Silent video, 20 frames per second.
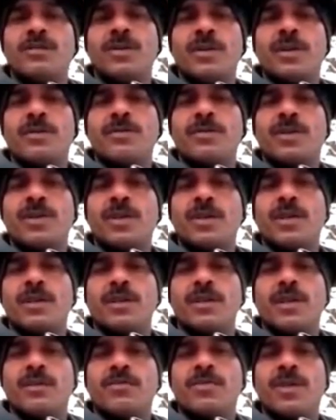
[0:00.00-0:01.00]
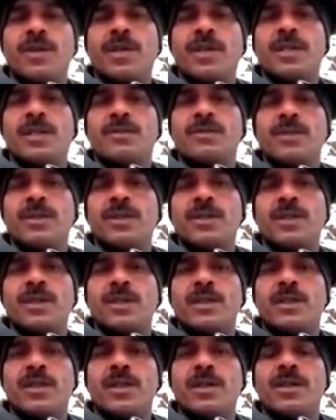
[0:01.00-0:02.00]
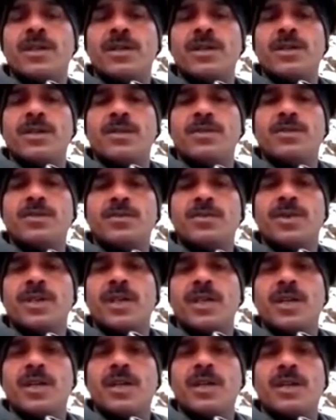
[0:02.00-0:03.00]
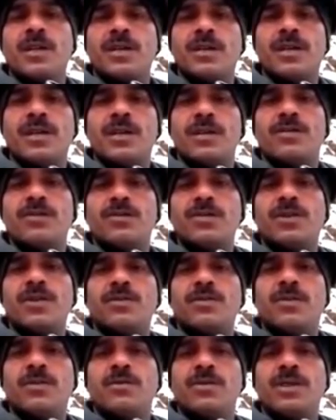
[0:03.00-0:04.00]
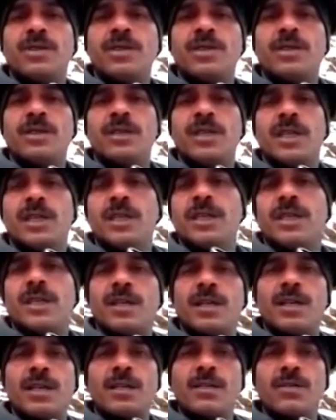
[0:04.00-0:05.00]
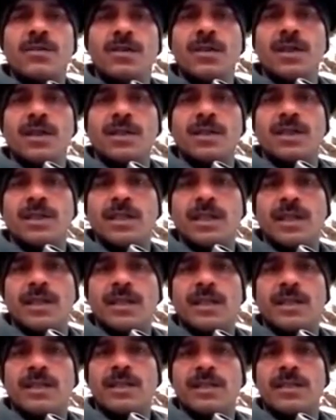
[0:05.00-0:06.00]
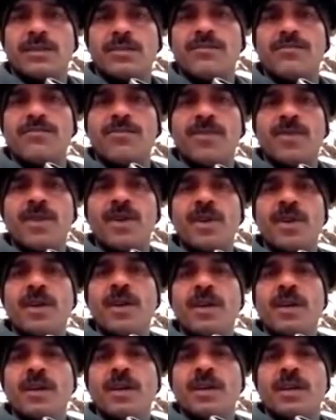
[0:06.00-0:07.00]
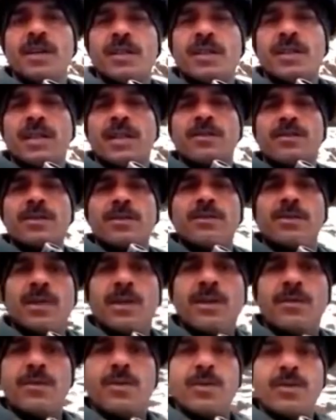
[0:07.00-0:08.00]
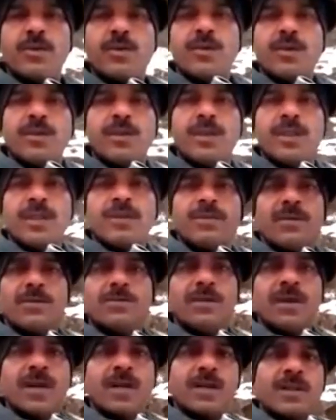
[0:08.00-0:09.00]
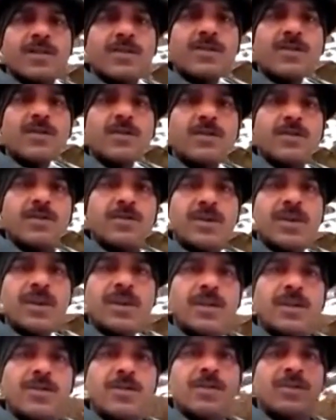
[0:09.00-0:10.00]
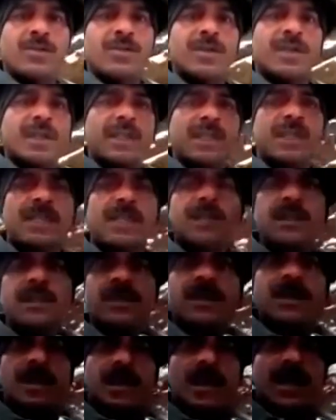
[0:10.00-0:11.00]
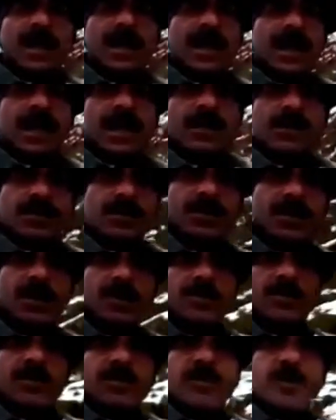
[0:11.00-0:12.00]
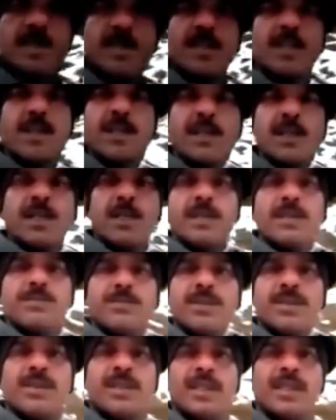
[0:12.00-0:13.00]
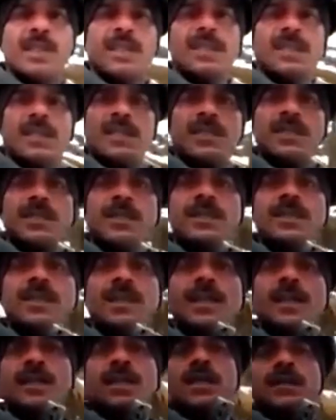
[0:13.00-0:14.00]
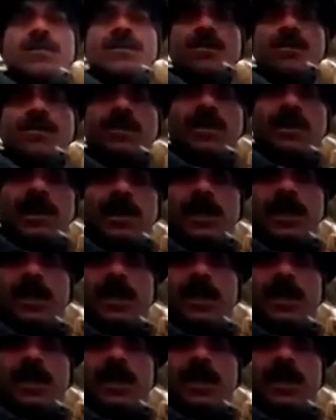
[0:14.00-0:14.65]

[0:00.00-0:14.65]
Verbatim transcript: इस बर्फ के अंदर पाँच बजे तक कंटिन्यू ग्यारह घंटे ड्यूटी वो भी स्टैंडिंग खड़े होकर होते हैं कितना भी बर्फ हो कितना भी बारिश हो तूफान हो यही हालातों में हम ड्यूटी कर रहे हैं पीछे का दृश्य शायद आप लोग